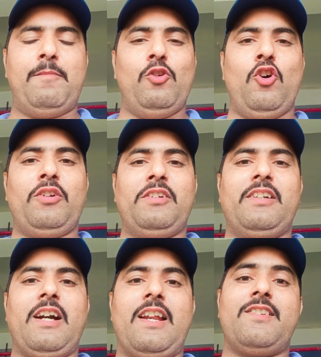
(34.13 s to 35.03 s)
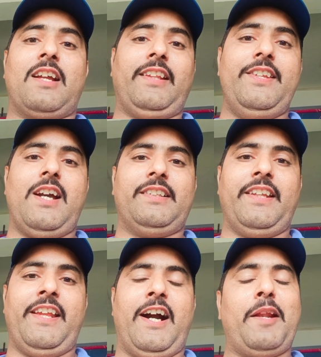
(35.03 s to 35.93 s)
हम लोग घर जाते ही
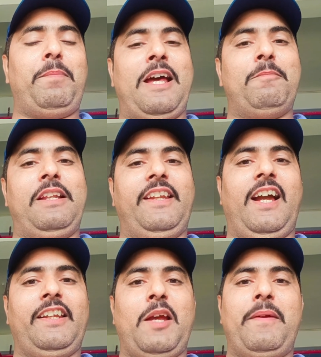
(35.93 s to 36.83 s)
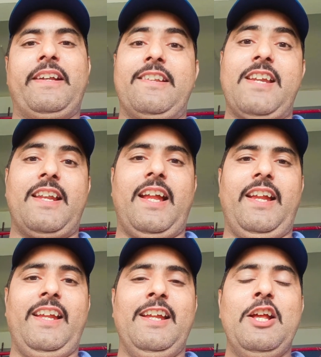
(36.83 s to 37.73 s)
जाते हैं अगर प्लान बन गया कि हमें घर जाना
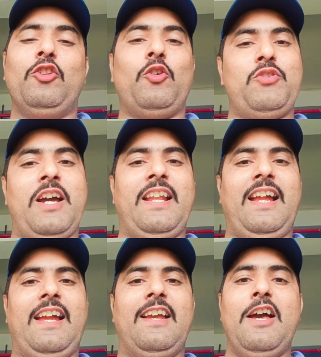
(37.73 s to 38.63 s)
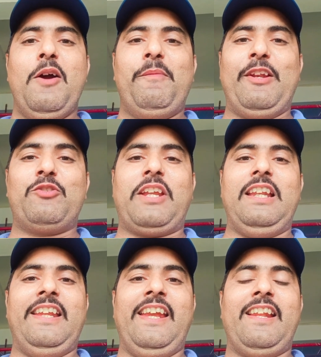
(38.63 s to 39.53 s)
है तो जाना है फिर उसके
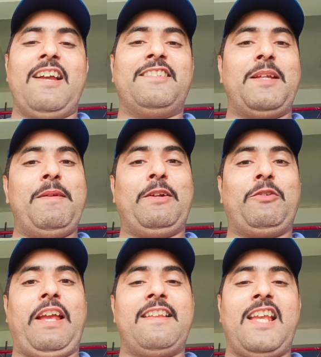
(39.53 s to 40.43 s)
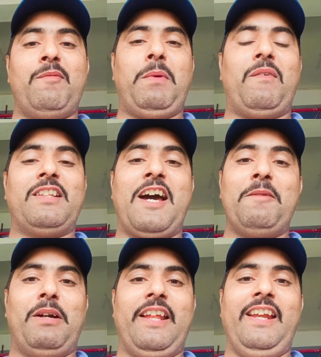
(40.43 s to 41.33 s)
लिए रास्ते में कैसा
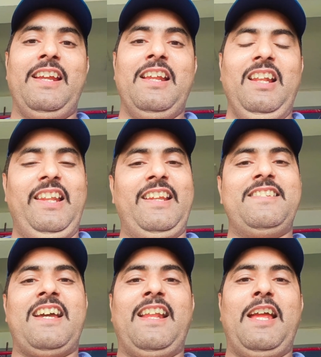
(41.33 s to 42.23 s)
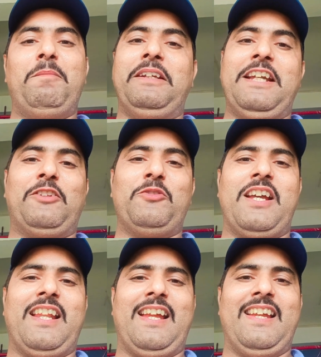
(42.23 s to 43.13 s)
व्यवधान पड़े लेकिन जाना है भैया तो
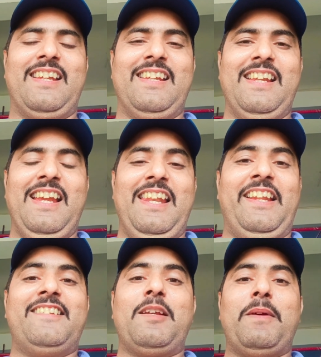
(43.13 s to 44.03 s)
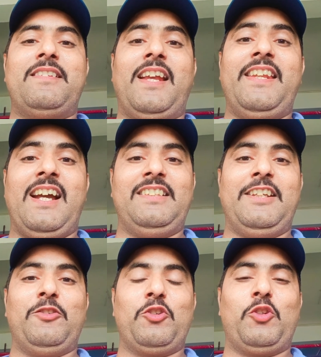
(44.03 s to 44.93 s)
जाना है लेकिन समस्या ये
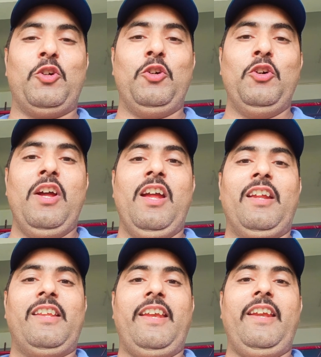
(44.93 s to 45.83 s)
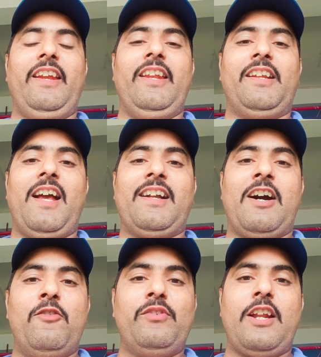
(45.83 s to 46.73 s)
आती है दोस्तों कि इनका
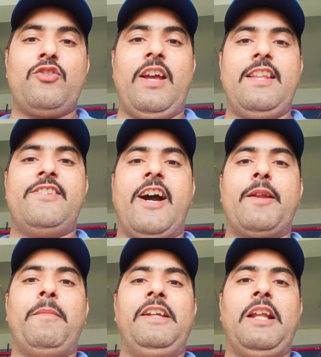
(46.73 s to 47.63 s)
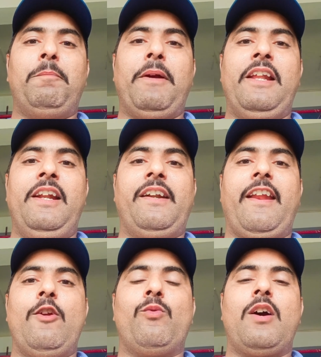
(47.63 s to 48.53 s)
काउंटर जो है चार महीना पहले
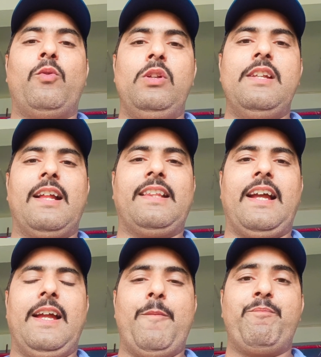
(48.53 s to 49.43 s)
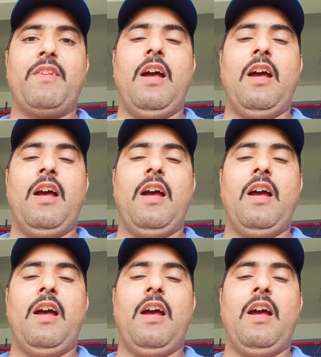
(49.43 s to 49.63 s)
ट्रेनों का खुल जाता है